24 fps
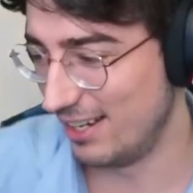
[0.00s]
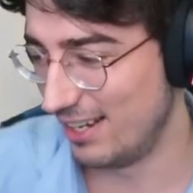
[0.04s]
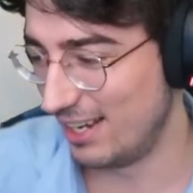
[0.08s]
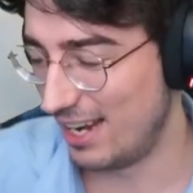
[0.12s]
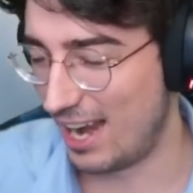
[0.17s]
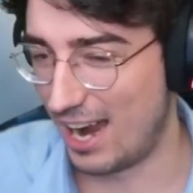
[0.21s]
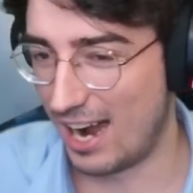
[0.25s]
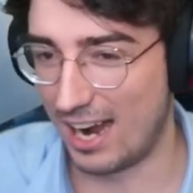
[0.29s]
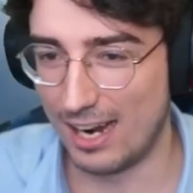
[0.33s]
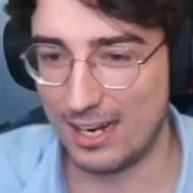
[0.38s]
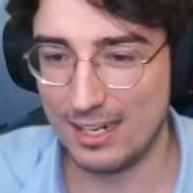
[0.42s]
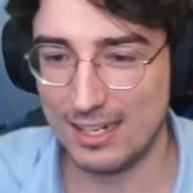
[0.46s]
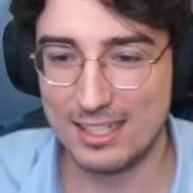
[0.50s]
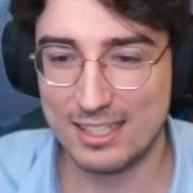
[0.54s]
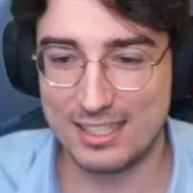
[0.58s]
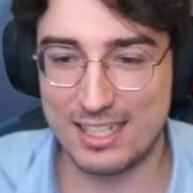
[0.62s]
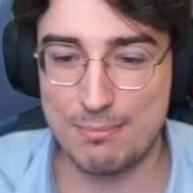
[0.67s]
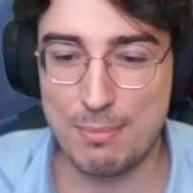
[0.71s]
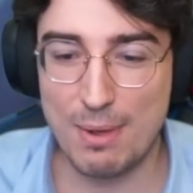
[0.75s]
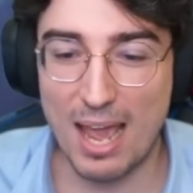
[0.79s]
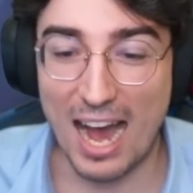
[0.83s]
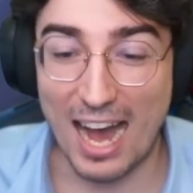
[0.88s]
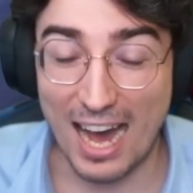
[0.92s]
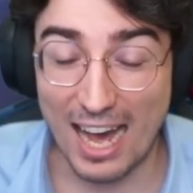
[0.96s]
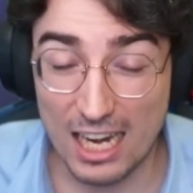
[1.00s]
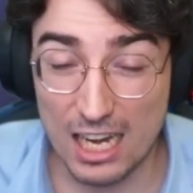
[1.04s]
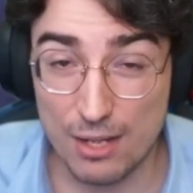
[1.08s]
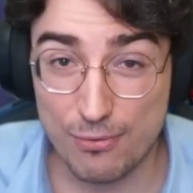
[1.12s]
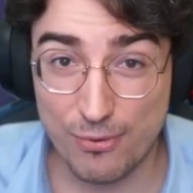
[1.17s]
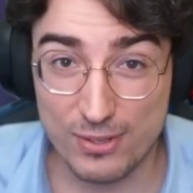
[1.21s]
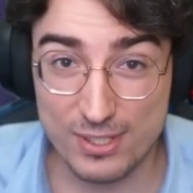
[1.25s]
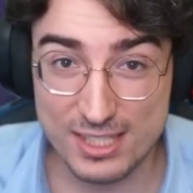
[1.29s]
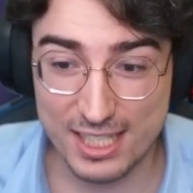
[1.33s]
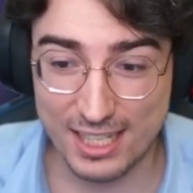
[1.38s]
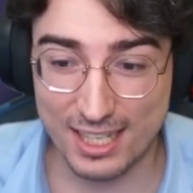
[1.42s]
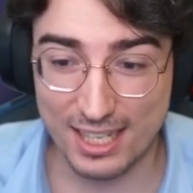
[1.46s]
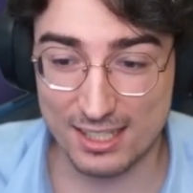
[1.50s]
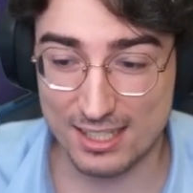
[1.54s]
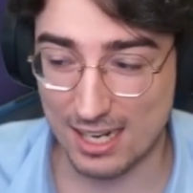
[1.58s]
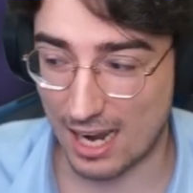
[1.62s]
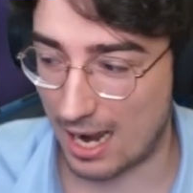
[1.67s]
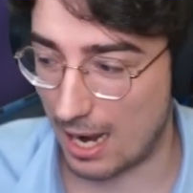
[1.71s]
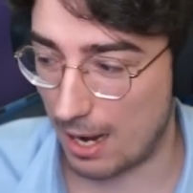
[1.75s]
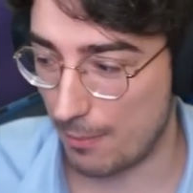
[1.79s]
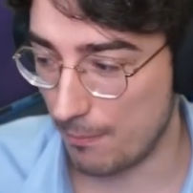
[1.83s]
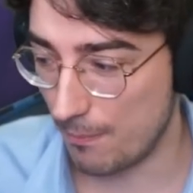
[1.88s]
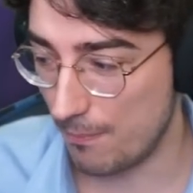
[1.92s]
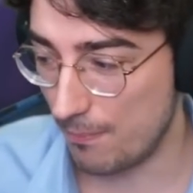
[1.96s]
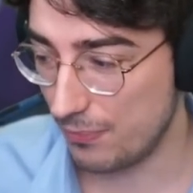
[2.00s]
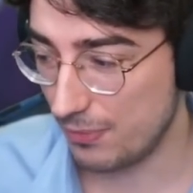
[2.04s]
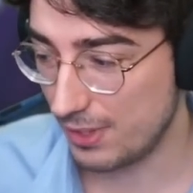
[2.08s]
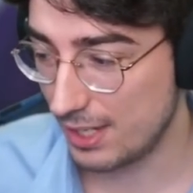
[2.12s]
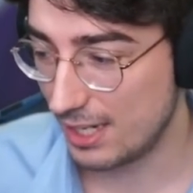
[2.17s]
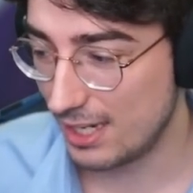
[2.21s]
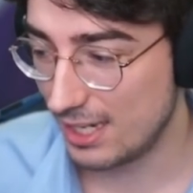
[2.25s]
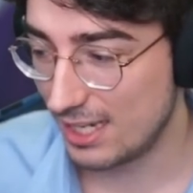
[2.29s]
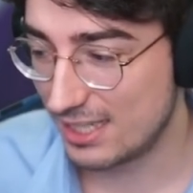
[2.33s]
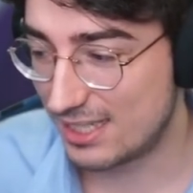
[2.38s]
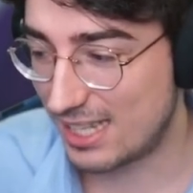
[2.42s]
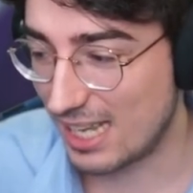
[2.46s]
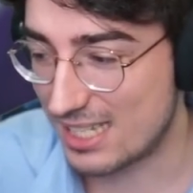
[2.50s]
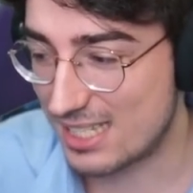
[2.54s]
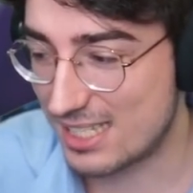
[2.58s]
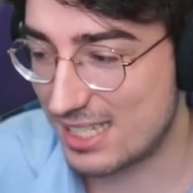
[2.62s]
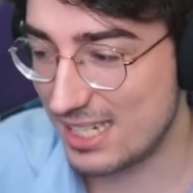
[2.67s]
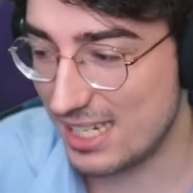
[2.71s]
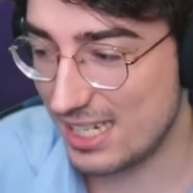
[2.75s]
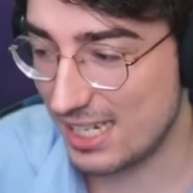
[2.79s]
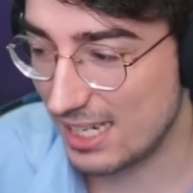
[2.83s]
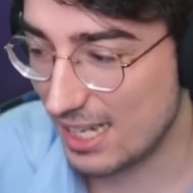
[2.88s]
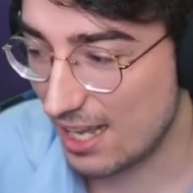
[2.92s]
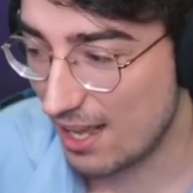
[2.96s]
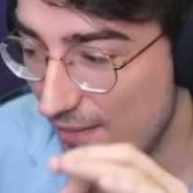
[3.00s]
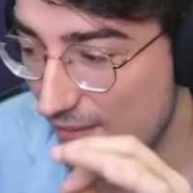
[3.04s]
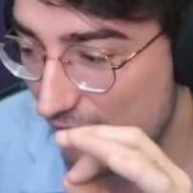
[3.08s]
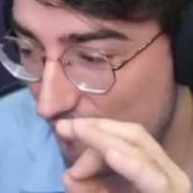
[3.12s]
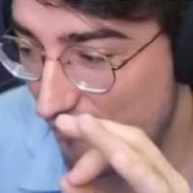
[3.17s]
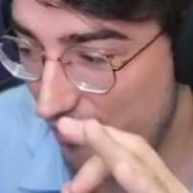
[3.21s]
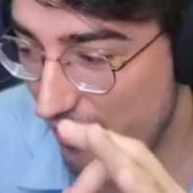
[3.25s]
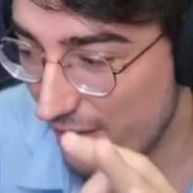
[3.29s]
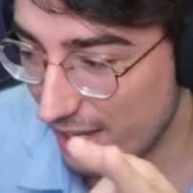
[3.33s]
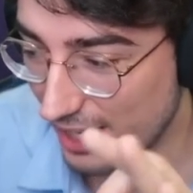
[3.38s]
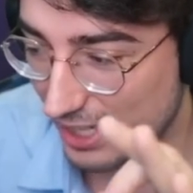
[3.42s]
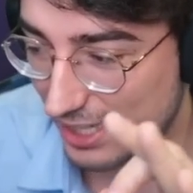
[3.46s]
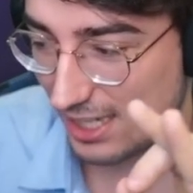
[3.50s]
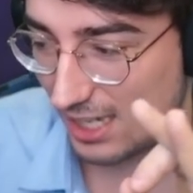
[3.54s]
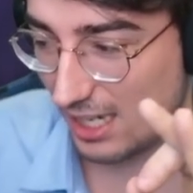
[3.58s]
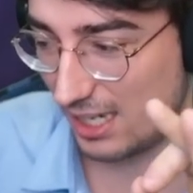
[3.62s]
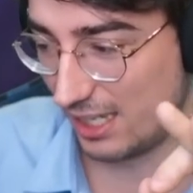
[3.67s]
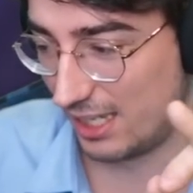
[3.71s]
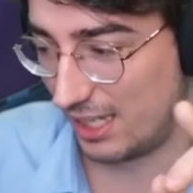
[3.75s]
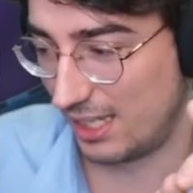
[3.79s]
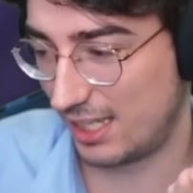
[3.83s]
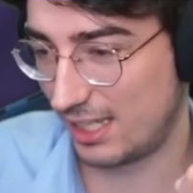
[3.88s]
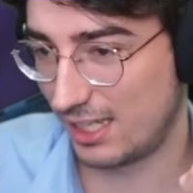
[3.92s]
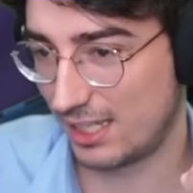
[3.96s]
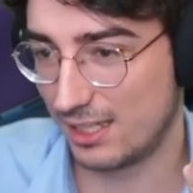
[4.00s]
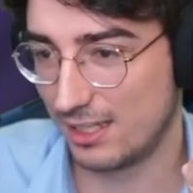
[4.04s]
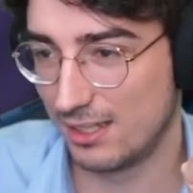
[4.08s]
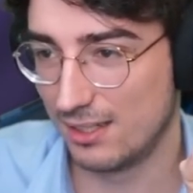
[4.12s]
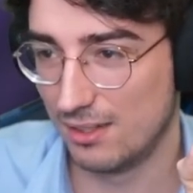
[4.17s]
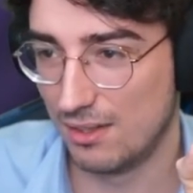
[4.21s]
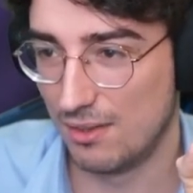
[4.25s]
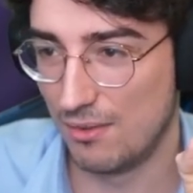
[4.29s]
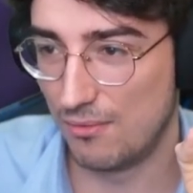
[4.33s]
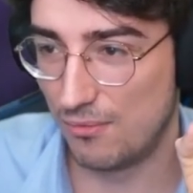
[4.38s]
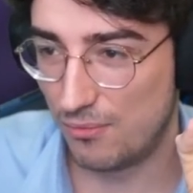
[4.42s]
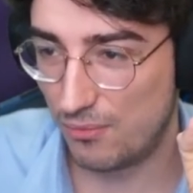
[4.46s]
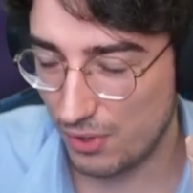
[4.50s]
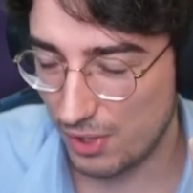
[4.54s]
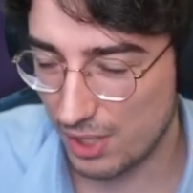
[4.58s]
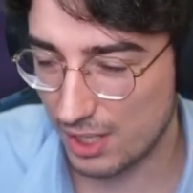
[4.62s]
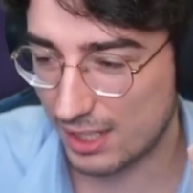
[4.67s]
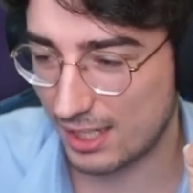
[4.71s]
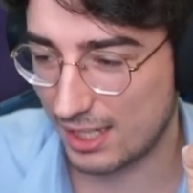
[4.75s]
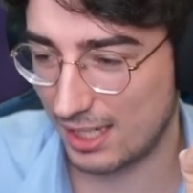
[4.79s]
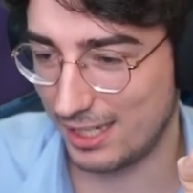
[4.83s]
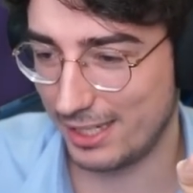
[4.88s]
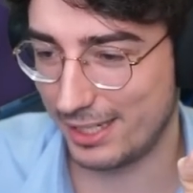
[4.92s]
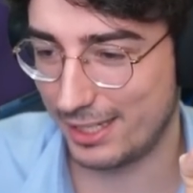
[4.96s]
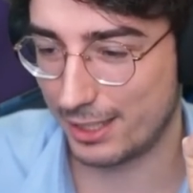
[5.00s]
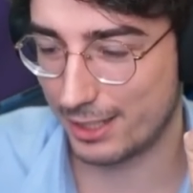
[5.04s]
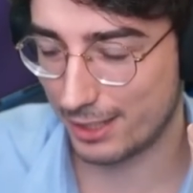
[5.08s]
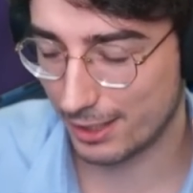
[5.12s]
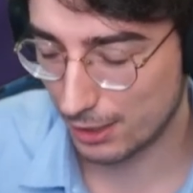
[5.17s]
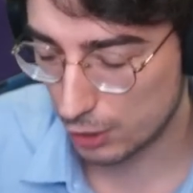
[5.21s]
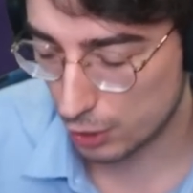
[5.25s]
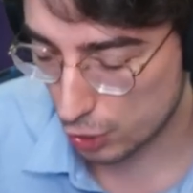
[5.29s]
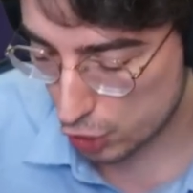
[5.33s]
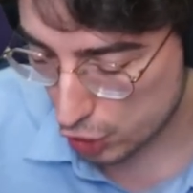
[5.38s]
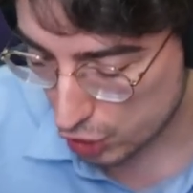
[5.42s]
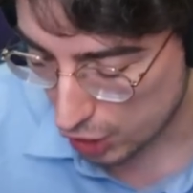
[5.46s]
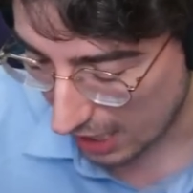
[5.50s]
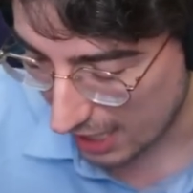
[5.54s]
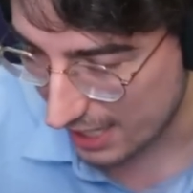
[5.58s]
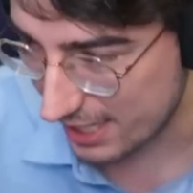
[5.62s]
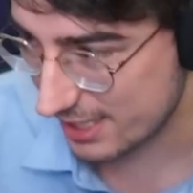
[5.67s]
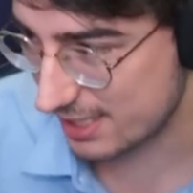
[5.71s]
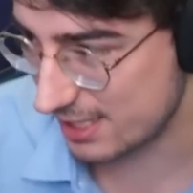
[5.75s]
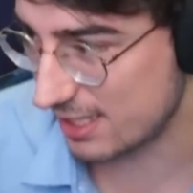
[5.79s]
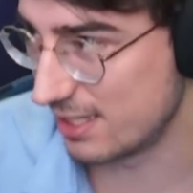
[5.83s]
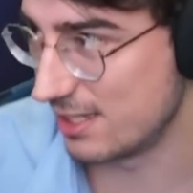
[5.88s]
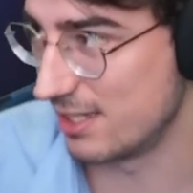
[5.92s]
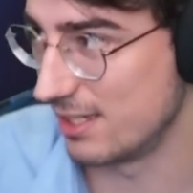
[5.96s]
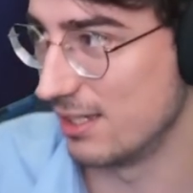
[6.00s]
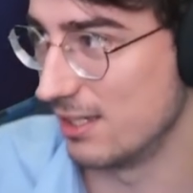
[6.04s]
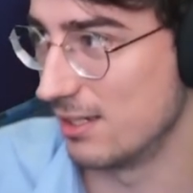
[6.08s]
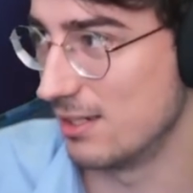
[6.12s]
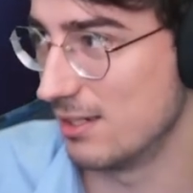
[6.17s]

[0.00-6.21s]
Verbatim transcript: ja, die mir alle versichert haben, dass sie wirklich, wirklich scheiße sind.